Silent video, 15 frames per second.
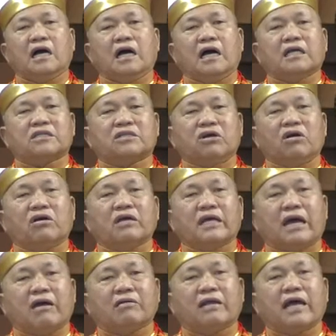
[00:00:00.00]
啊，动
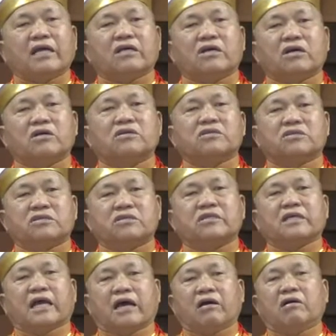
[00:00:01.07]
爻来克四
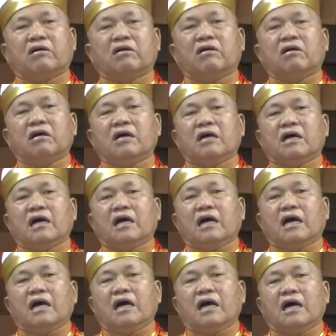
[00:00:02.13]
爻，
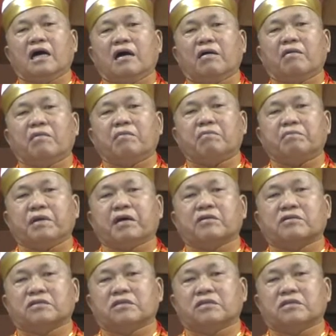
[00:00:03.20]
表